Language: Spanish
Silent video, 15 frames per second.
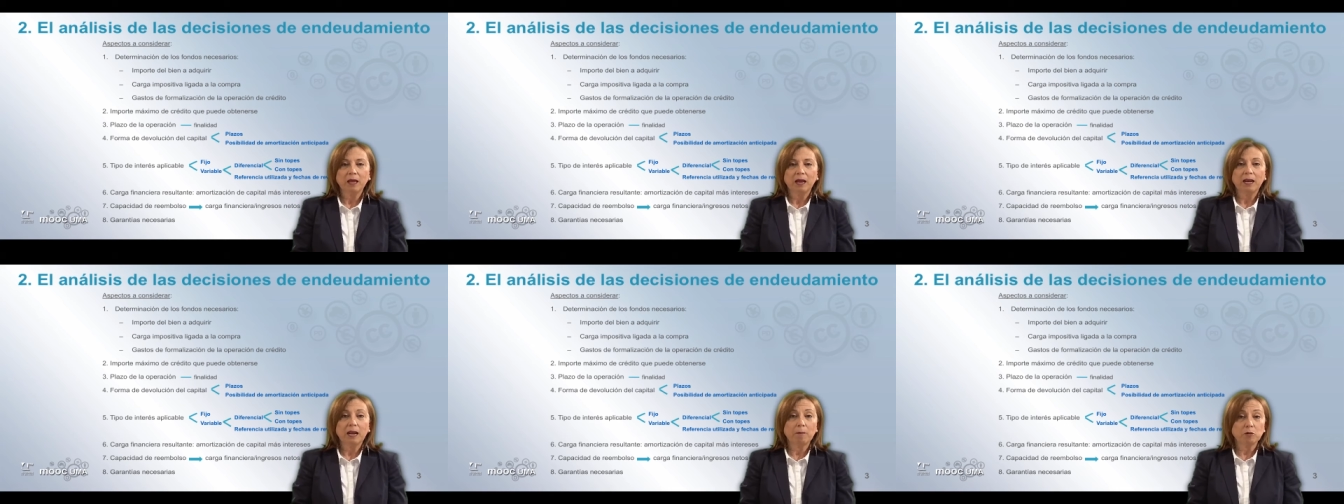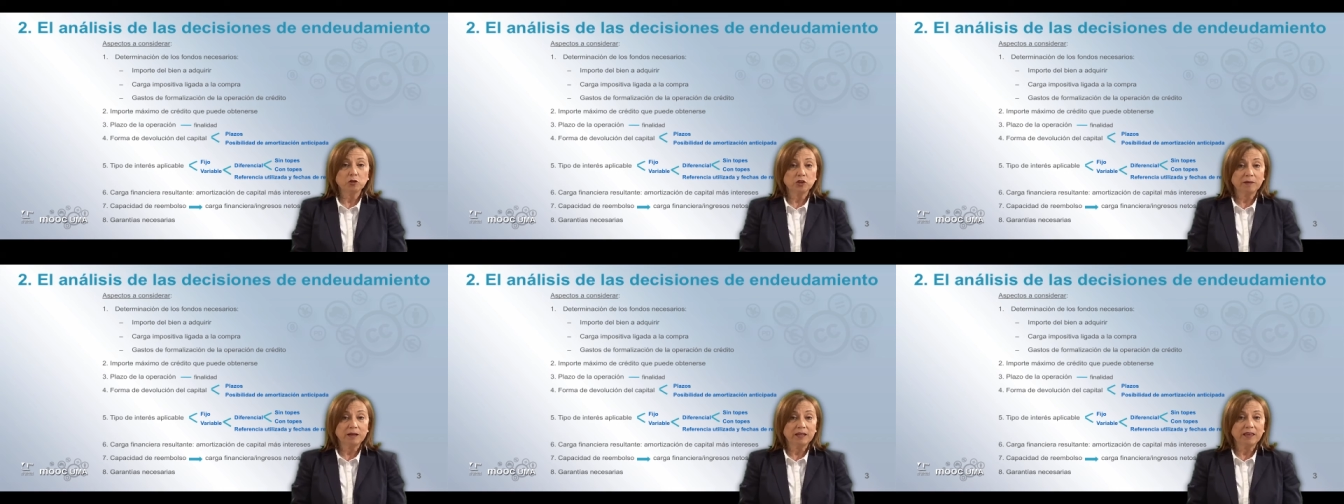la
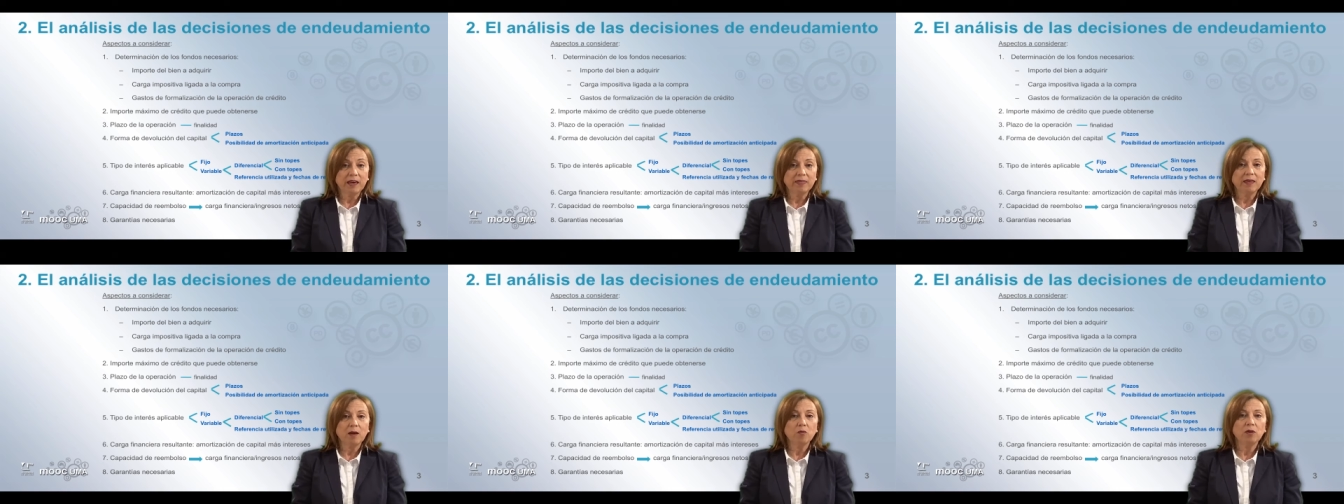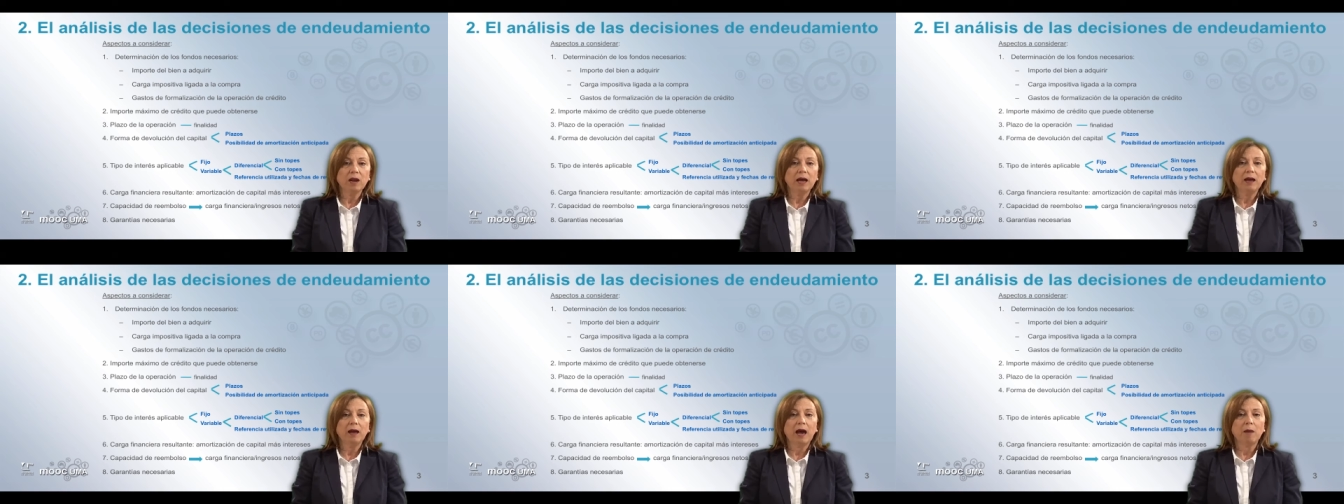posibilidad de
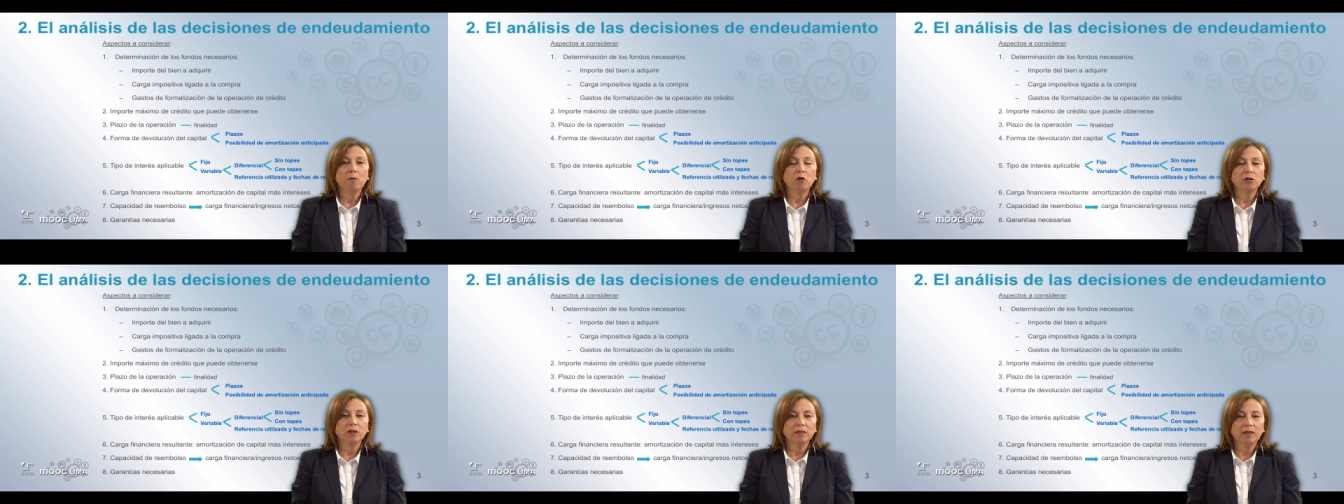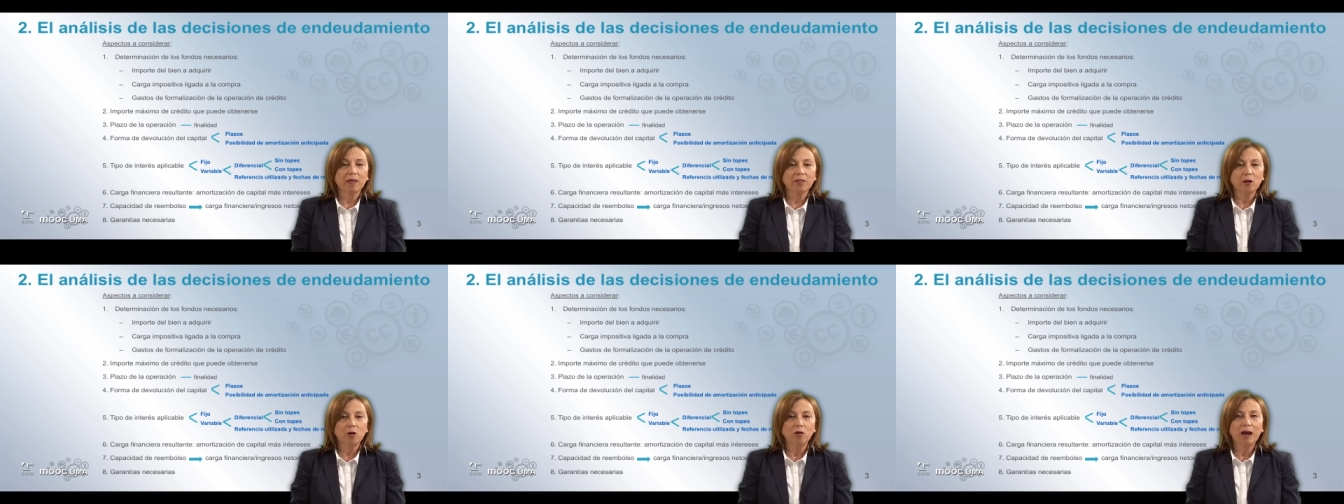una
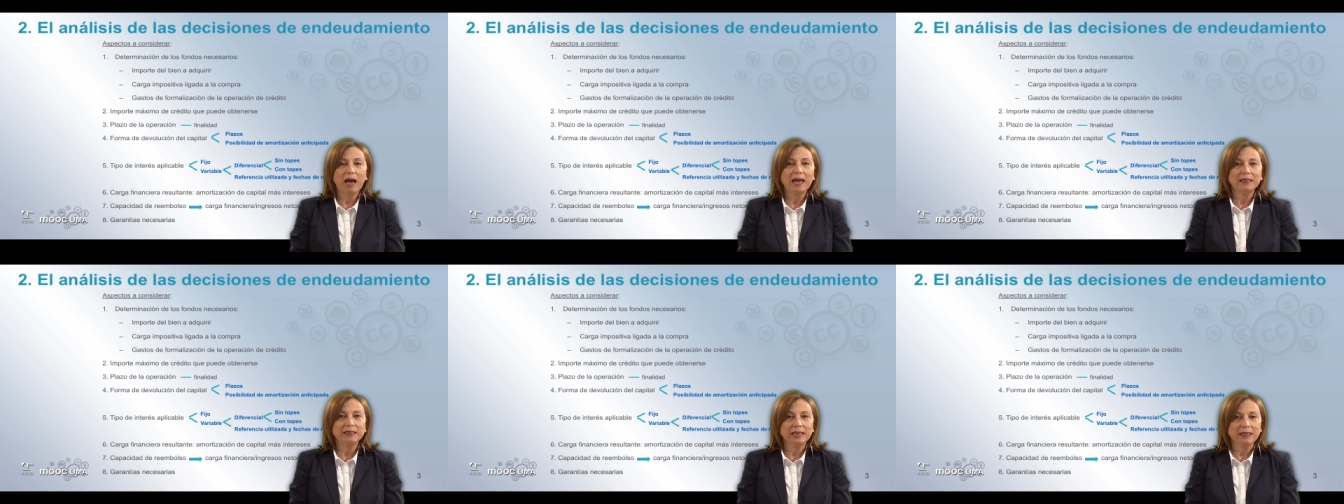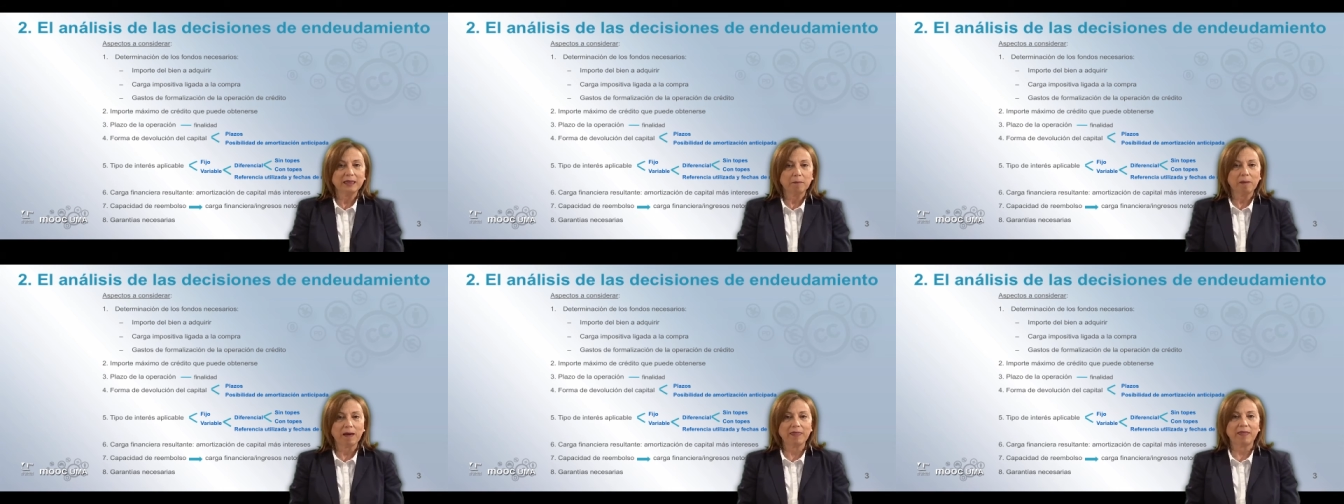amortización
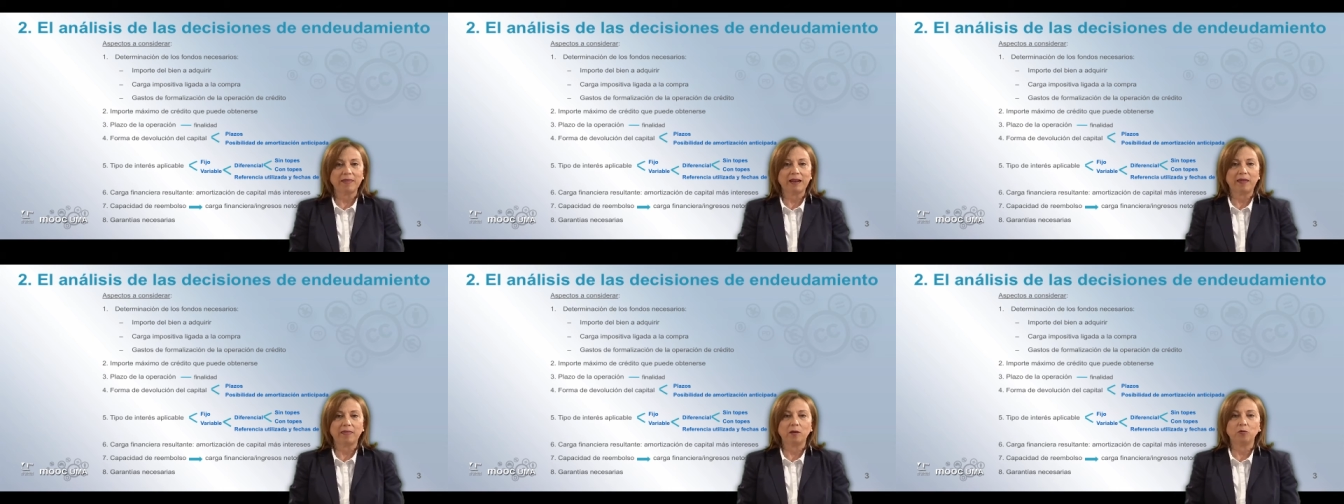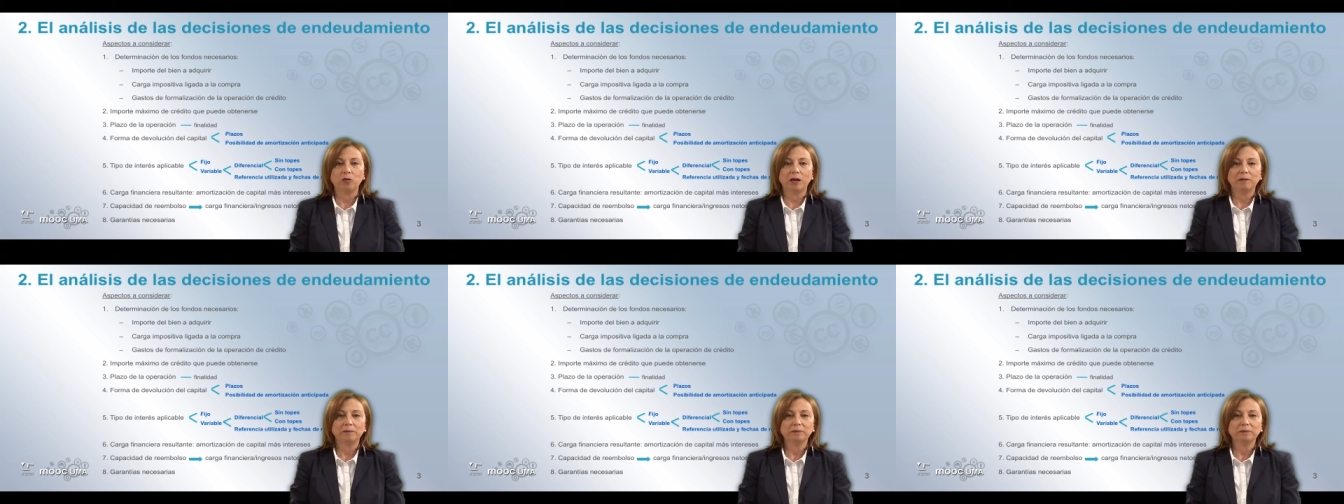anticipada de la deuda.